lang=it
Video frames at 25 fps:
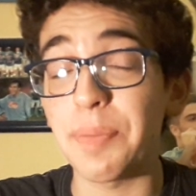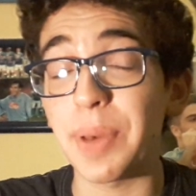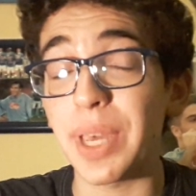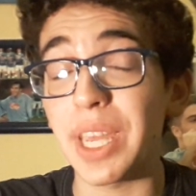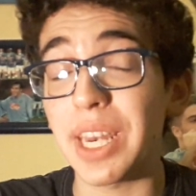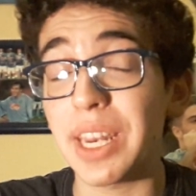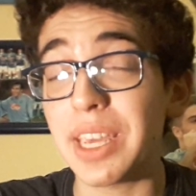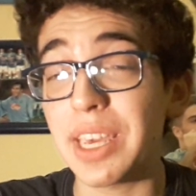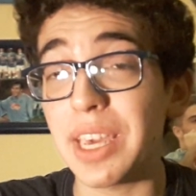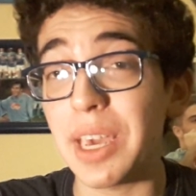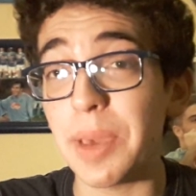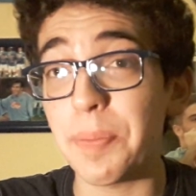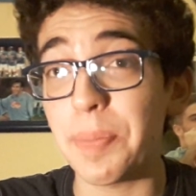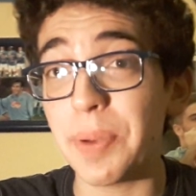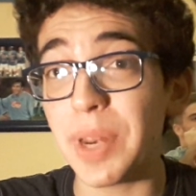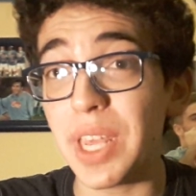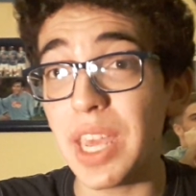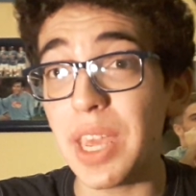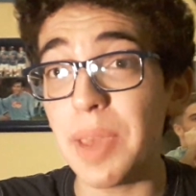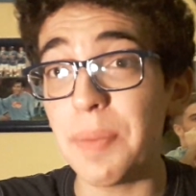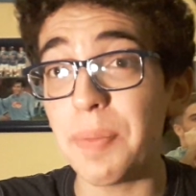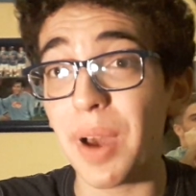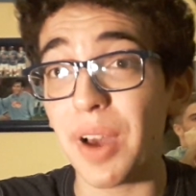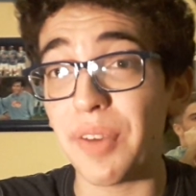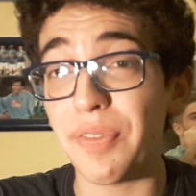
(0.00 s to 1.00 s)
perché
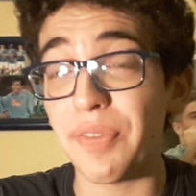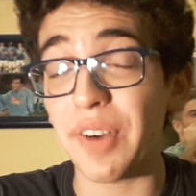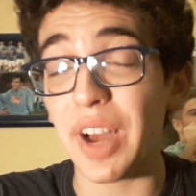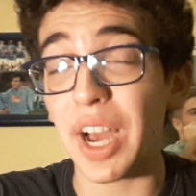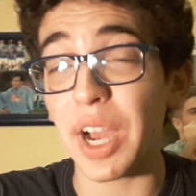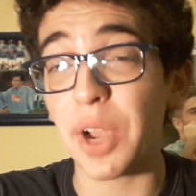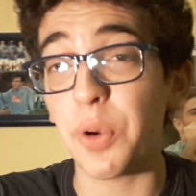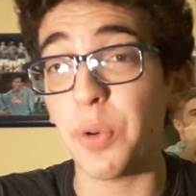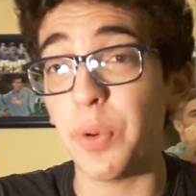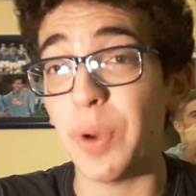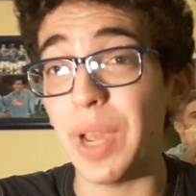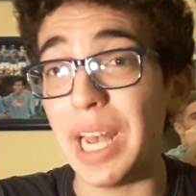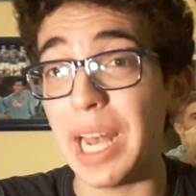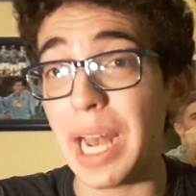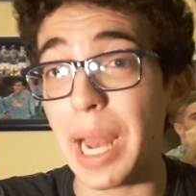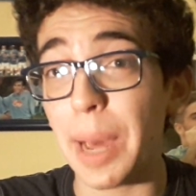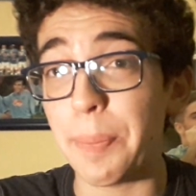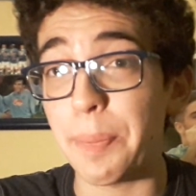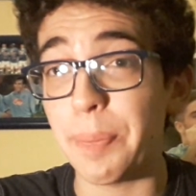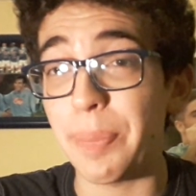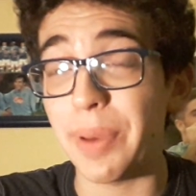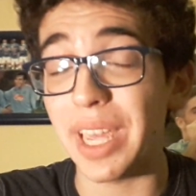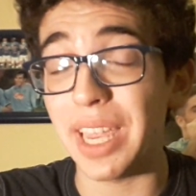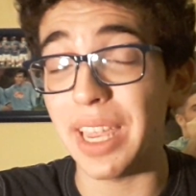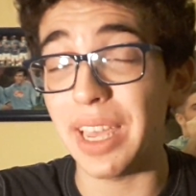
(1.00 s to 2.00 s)
prima fa quella,
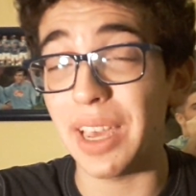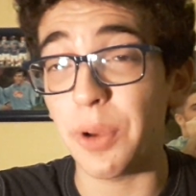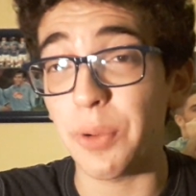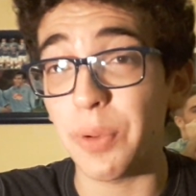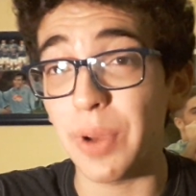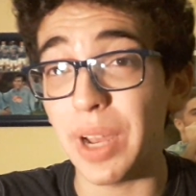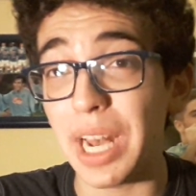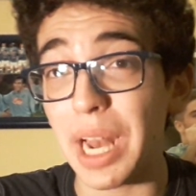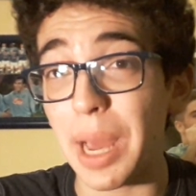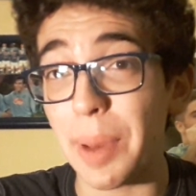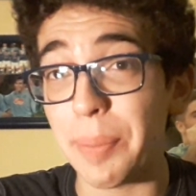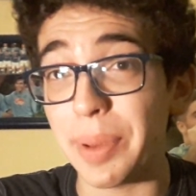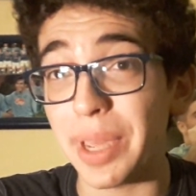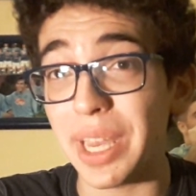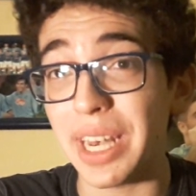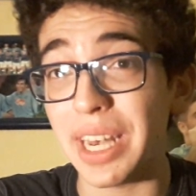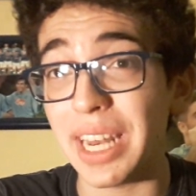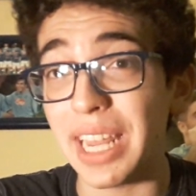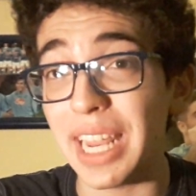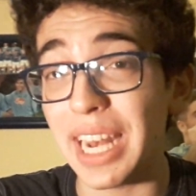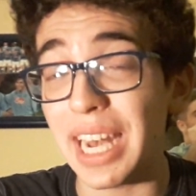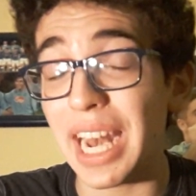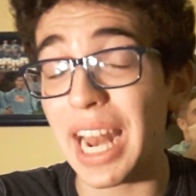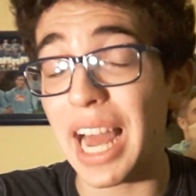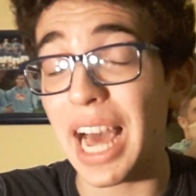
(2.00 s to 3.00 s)
pe quella
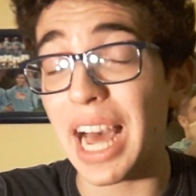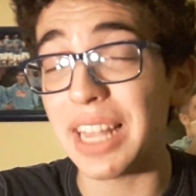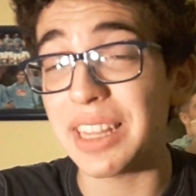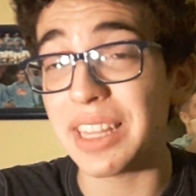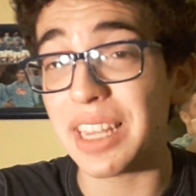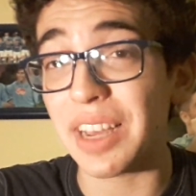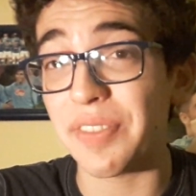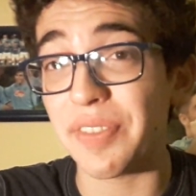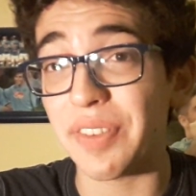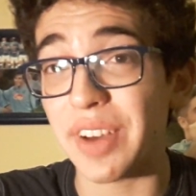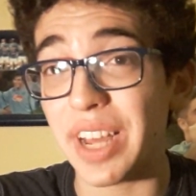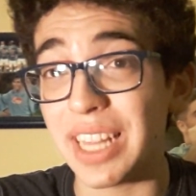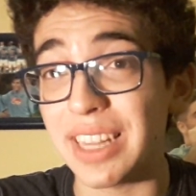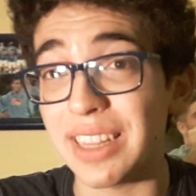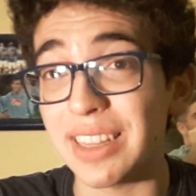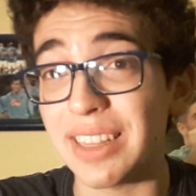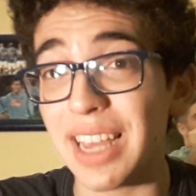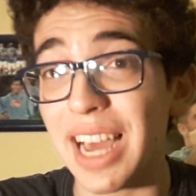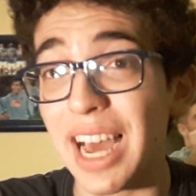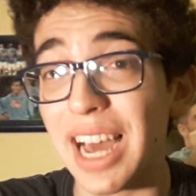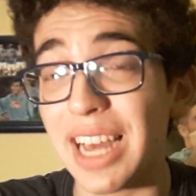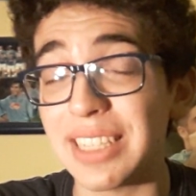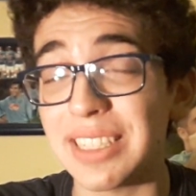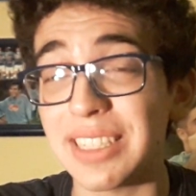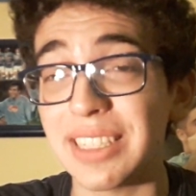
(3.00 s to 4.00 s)
pennellata
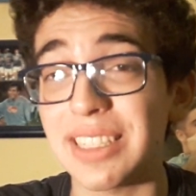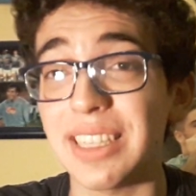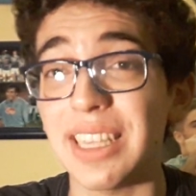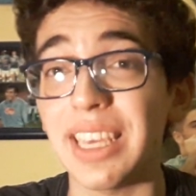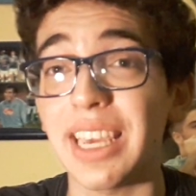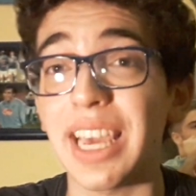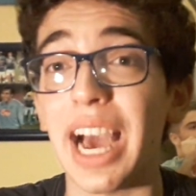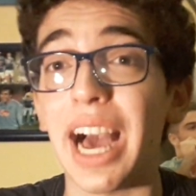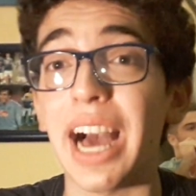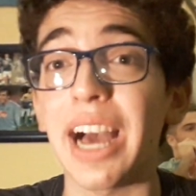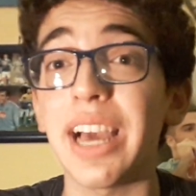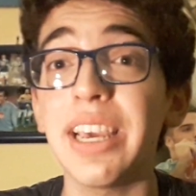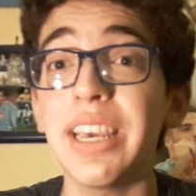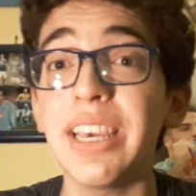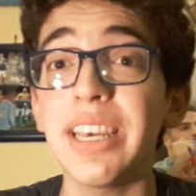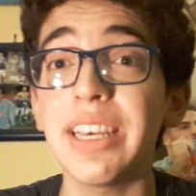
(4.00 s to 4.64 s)
fantastica